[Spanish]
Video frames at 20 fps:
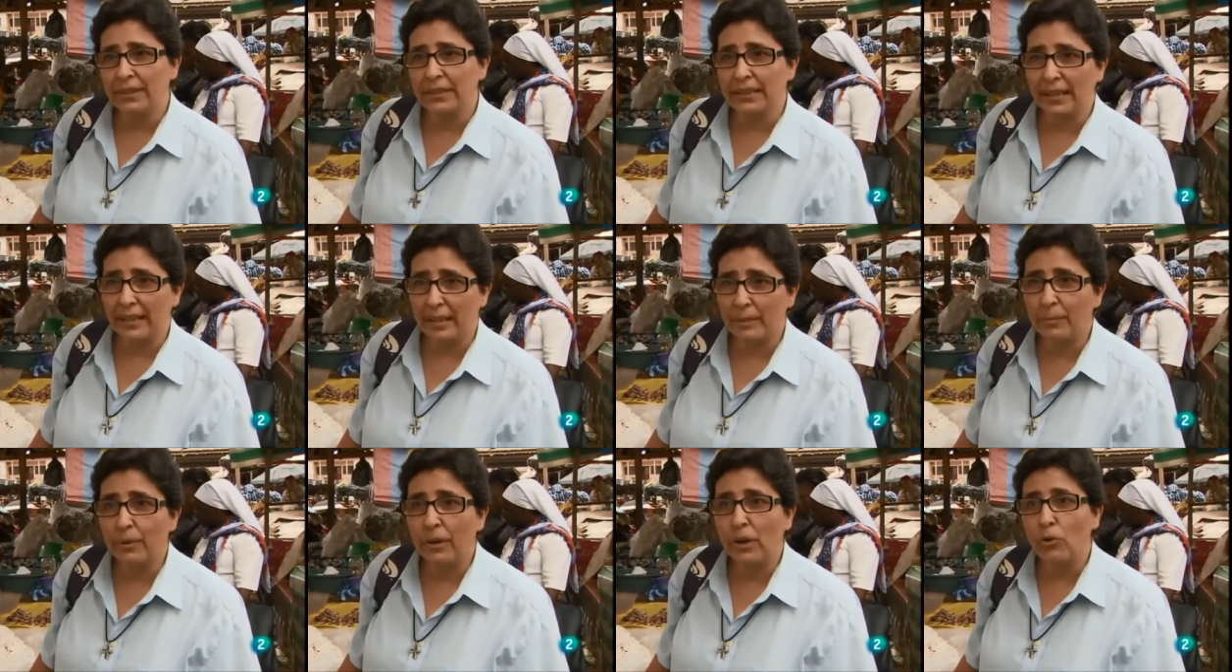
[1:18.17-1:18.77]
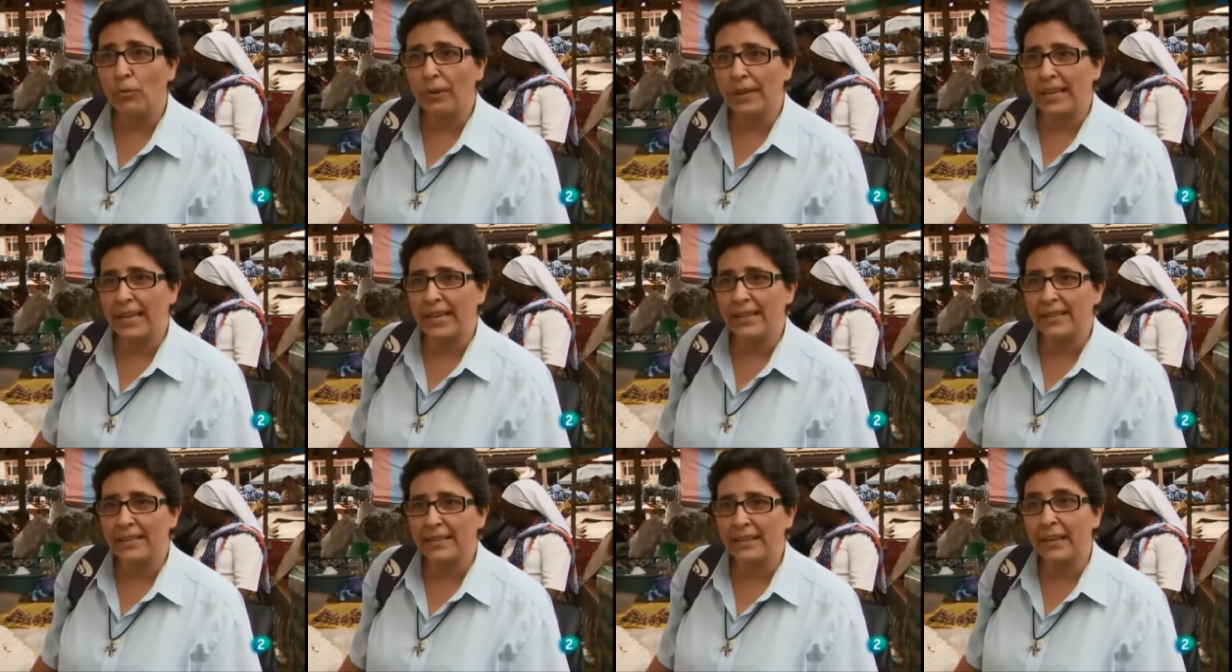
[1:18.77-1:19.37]
afectadas por el
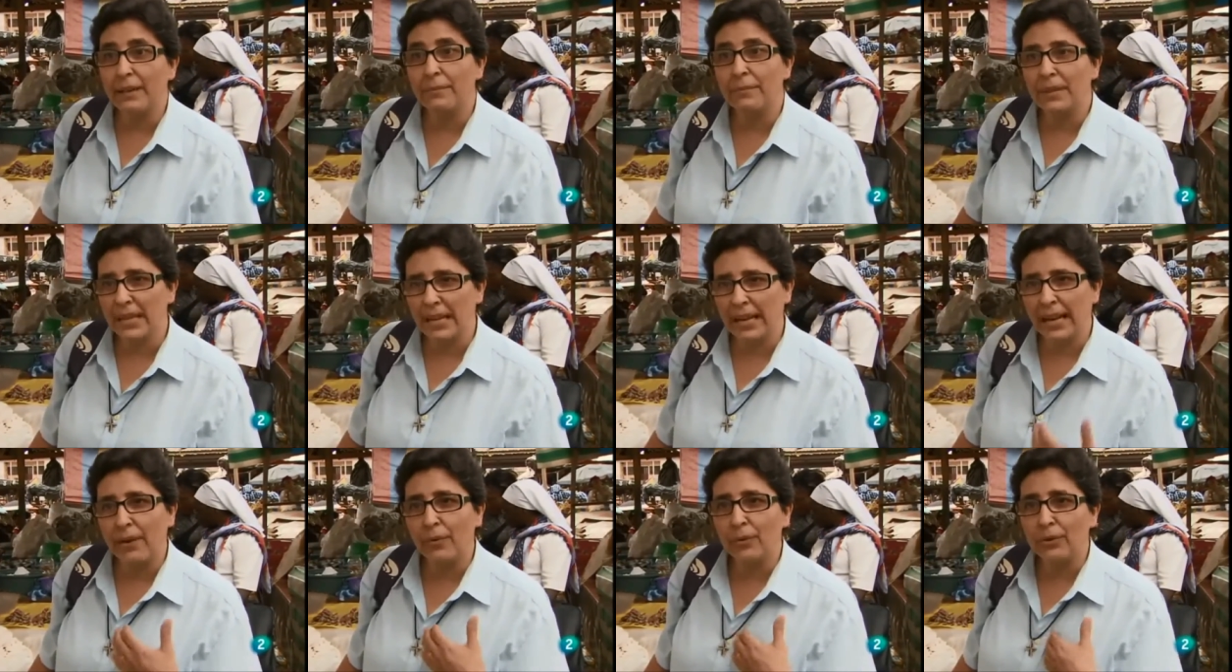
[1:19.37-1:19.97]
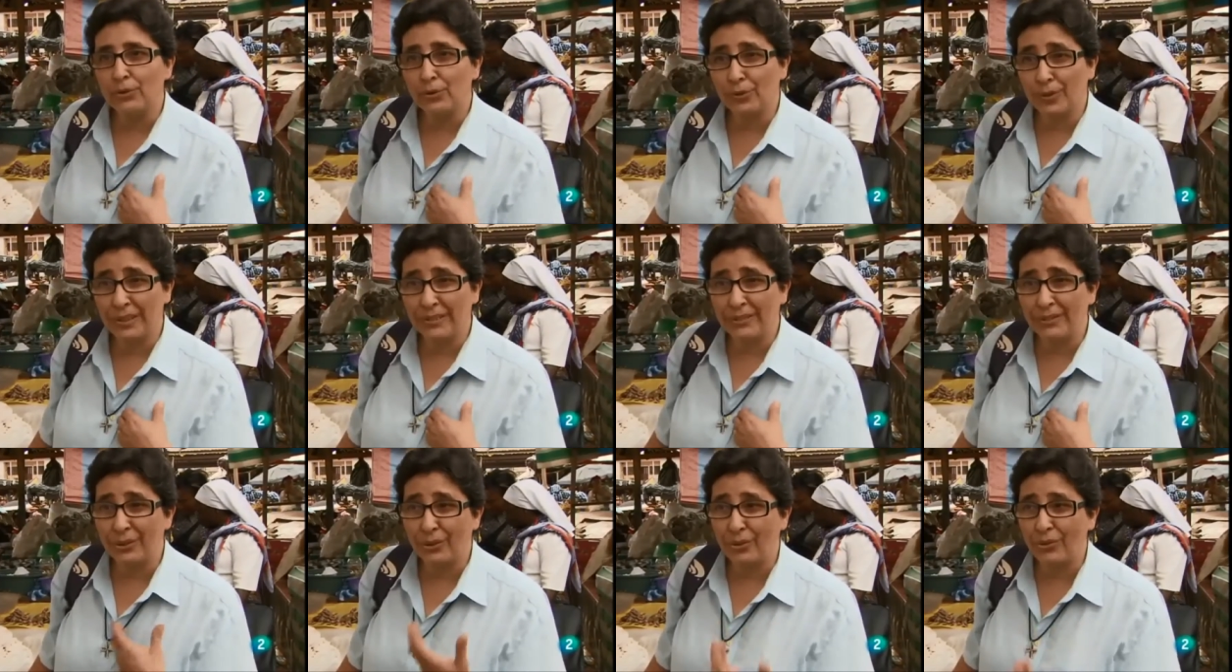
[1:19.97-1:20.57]
VIH, que vienen a nuestro
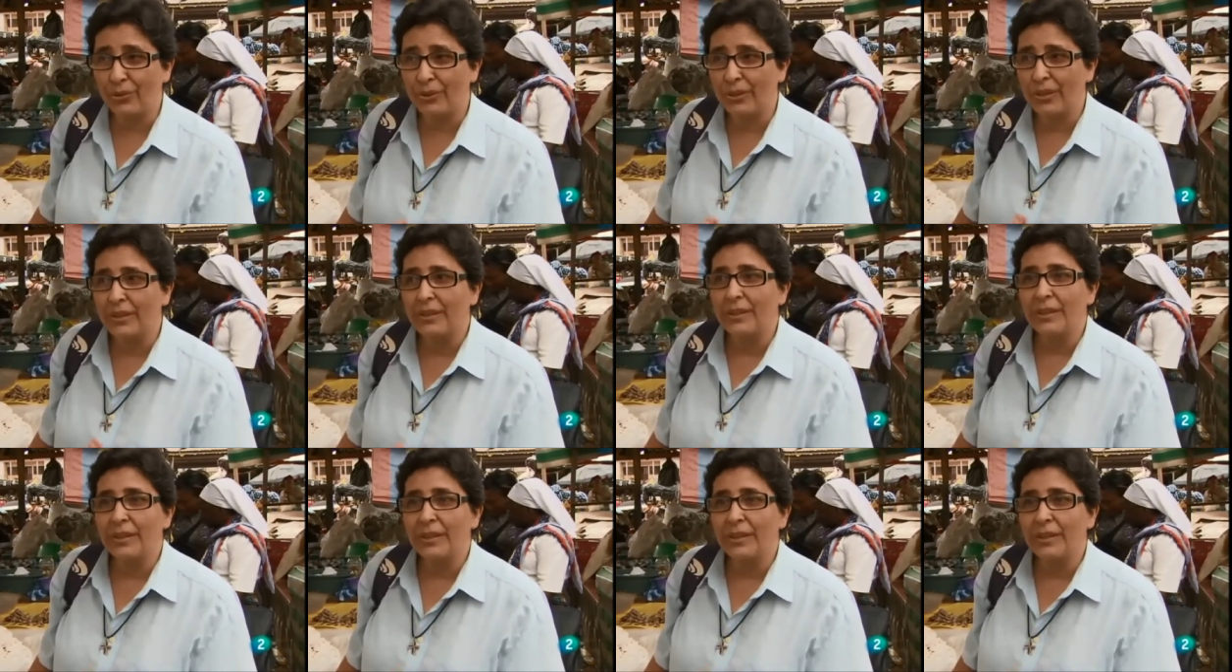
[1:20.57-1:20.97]
centro